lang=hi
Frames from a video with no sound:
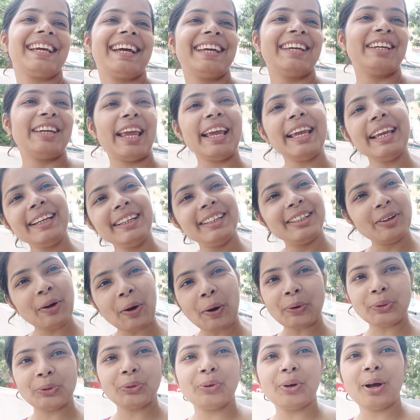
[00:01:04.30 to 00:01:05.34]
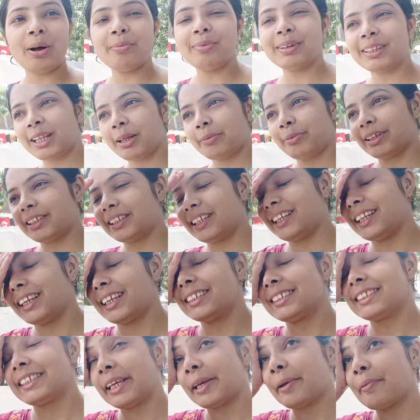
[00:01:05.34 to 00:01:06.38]
जाए यही औरतों का मतलब एक
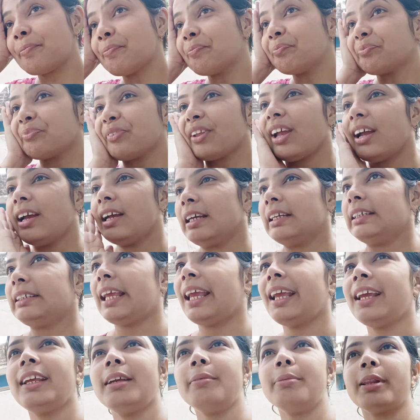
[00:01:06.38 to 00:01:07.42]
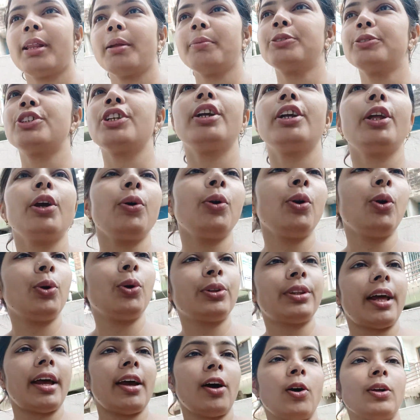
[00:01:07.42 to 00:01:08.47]
तरीके से यही मतलब शेड्यूल
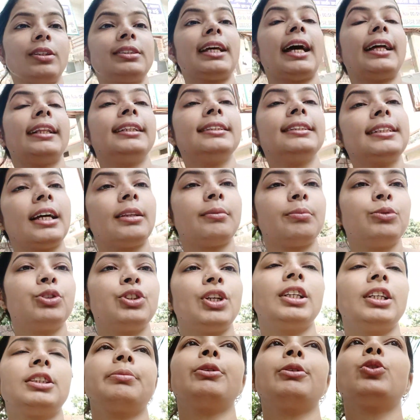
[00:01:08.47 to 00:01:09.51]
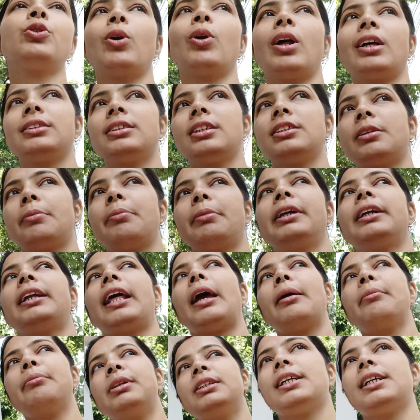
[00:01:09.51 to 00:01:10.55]
होता है और साथ ही साथ मुझे इसमें थोड़ा सा जब मैं
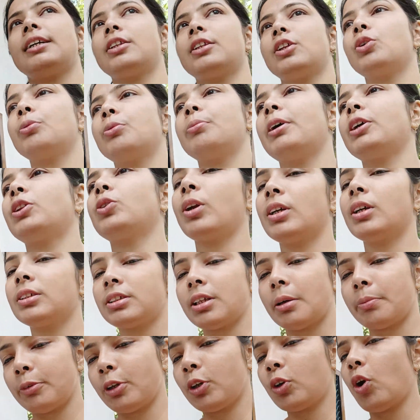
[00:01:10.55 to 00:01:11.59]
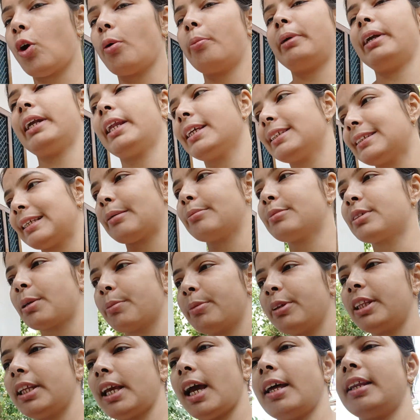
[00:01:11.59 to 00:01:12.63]
टाइम जाता है तो मैं थोड़ा सा अपना गवर्नमेंट एग्जाम्स की
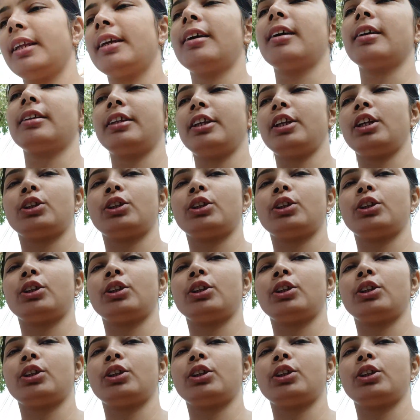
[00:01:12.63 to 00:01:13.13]
भी तैयारी करती